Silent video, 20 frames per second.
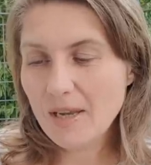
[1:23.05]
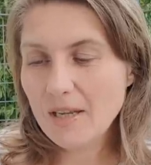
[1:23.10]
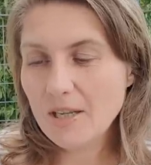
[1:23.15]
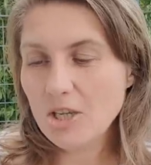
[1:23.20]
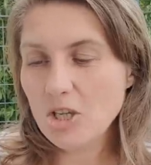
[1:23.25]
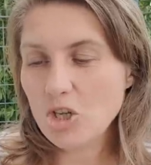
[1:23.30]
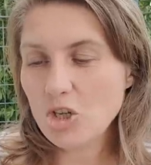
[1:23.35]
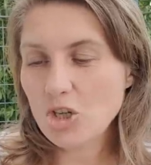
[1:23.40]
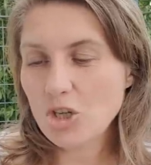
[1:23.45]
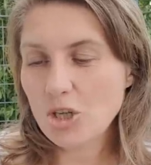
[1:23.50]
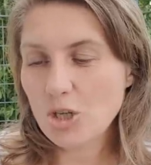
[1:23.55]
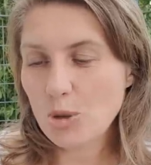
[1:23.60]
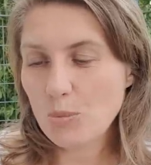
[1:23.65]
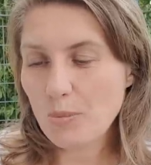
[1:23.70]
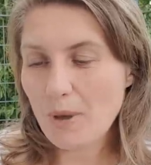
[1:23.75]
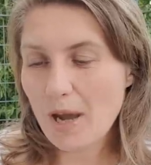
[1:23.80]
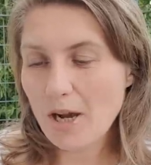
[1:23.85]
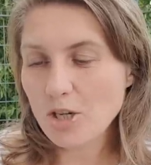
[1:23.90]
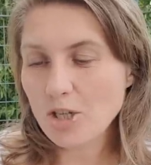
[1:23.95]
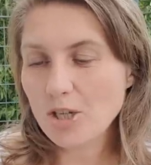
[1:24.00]
иже
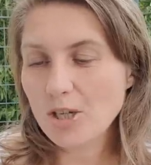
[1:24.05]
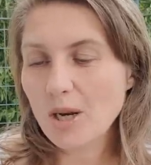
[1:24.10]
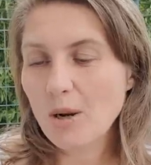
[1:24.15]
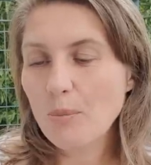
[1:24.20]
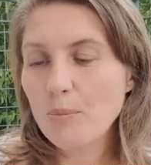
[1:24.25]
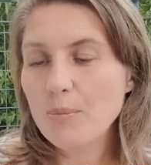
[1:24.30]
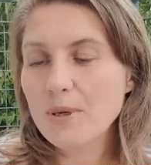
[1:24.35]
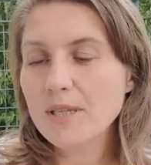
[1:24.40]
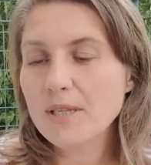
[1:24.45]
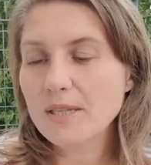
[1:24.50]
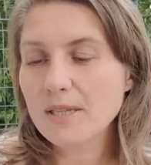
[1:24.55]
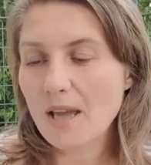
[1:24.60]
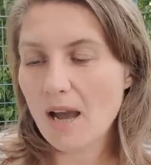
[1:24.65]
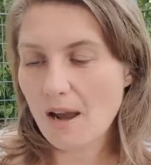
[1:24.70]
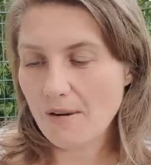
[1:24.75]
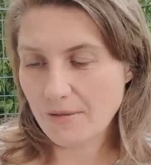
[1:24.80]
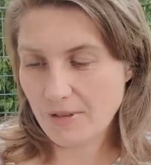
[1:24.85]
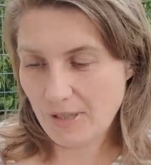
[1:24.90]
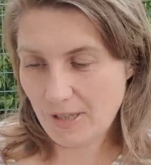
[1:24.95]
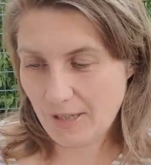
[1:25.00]
имяше
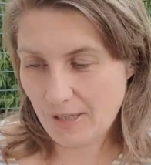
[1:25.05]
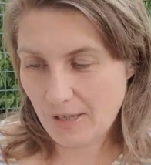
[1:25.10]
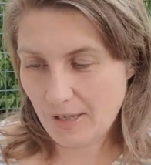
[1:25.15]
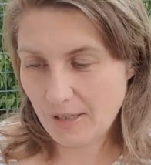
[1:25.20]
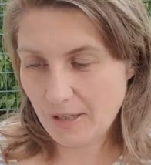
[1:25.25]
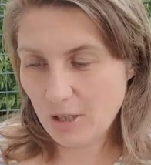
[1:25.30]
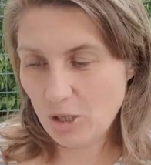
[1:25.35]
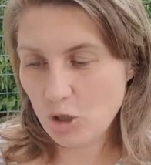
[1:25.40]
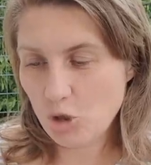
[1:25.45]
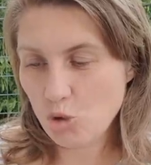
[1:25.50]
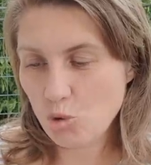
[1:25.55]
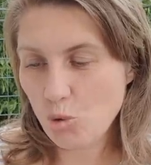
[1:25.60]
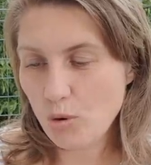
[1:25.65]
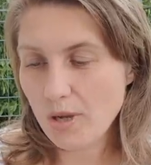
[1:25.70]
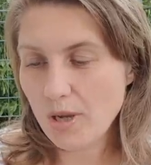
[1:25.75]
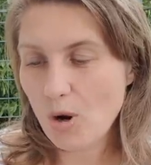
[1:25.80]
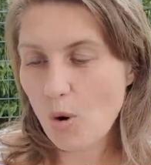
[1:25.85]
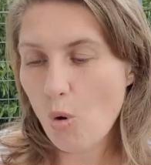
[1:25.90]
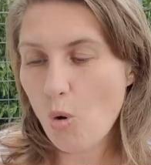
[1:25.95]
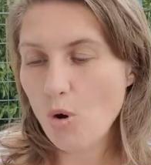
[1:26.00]
приставника, и
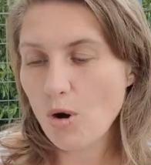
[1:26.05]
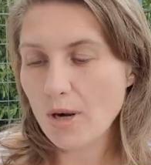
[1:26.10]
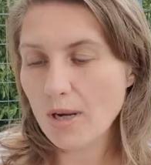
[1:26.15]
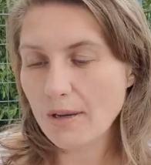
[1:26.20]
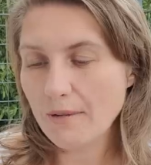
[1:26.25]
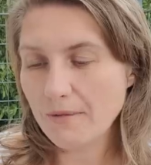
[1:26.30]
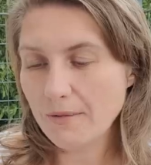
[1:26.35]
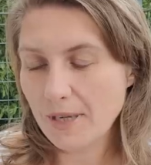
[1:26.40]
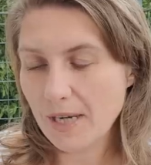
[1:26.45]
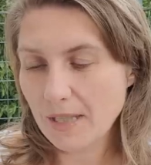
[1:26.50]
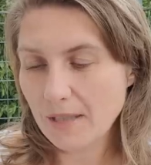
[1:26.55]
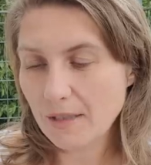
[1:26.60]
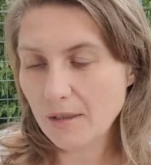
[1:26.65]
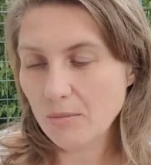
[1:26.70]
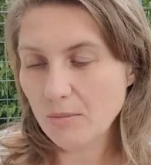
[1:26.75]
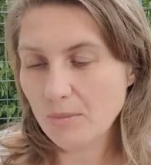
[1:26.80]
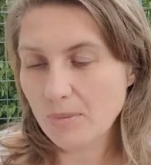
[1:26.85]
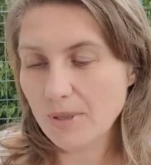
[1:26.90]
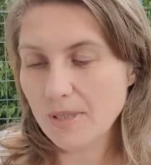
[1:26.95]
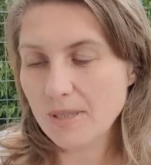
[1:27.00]
той
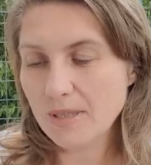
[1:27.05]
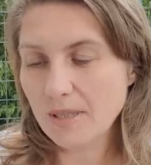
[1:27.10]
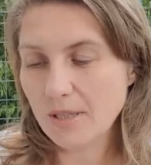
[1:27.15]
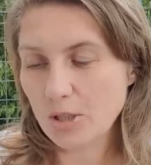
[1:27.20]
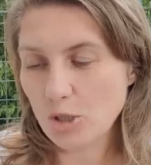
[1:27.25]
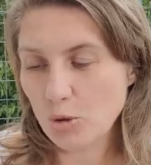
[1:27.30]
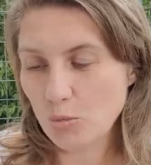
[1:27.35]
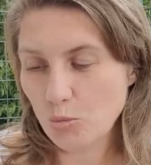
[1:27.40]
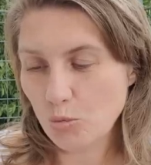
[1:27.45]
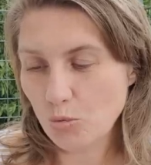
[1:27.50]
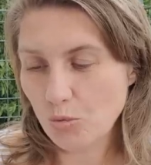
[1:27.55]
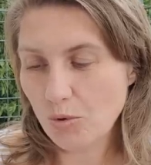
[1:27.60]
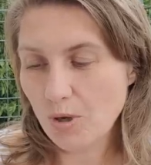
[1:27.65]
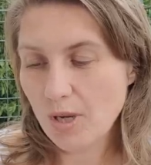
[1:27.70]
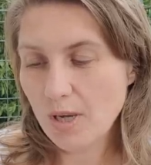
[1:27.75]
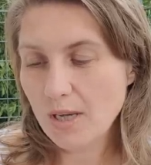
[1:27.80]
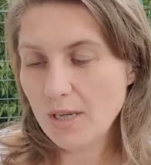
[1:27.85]
оклеветен быть к нему,